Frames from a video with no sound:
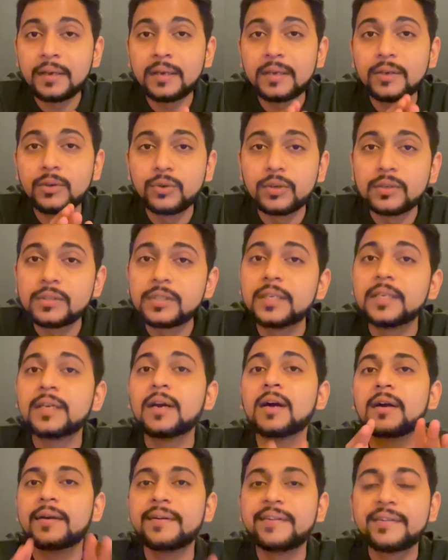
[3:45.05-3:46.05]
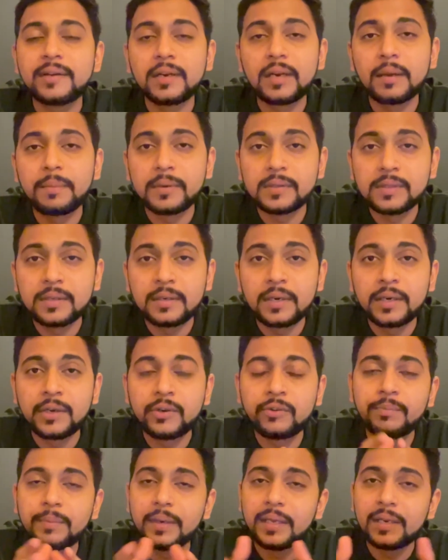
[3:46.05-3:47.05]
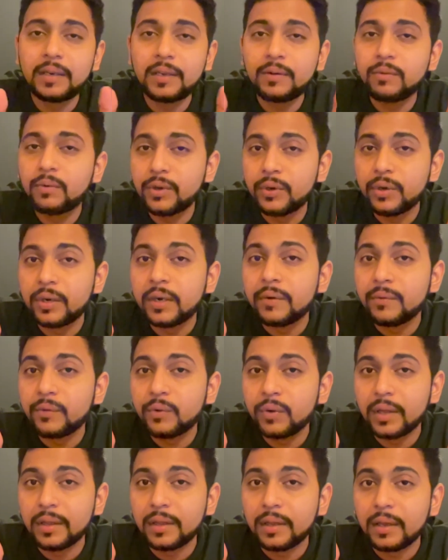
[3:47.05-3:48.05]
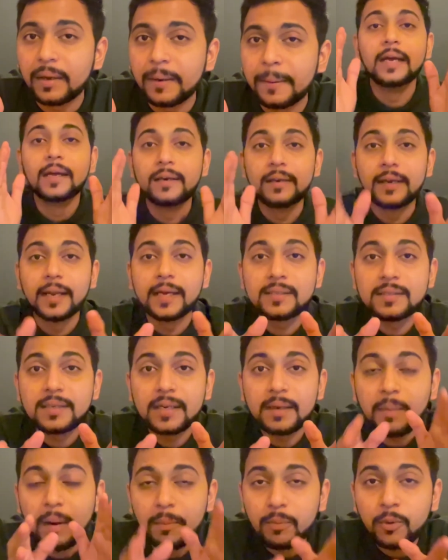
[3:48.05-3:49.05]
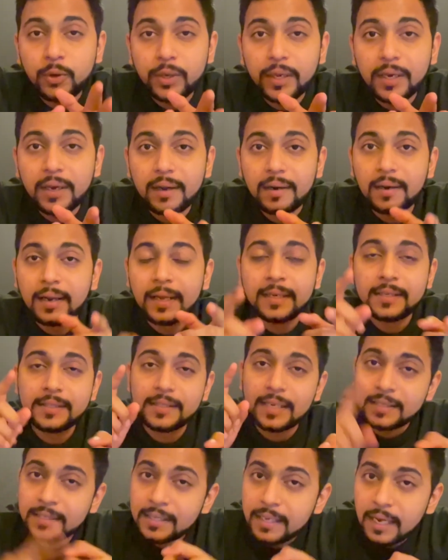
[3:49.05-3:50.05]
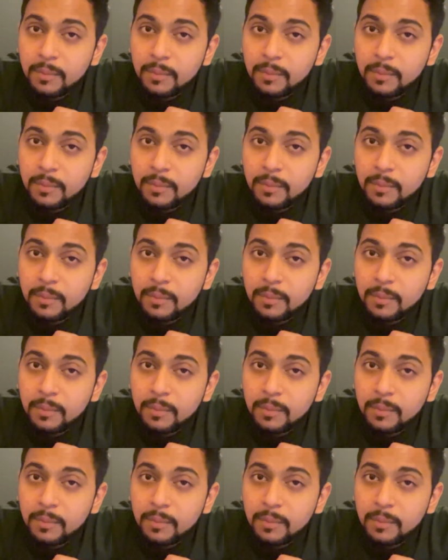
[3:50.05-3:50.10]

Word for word: यूनिवर्सिटी का कंट्री रिप्रेजेंटेटिव मेनली वो इंटरव्यू लेता है नेक्स्ट स्टेप आपको ये करना है कि जैसे ही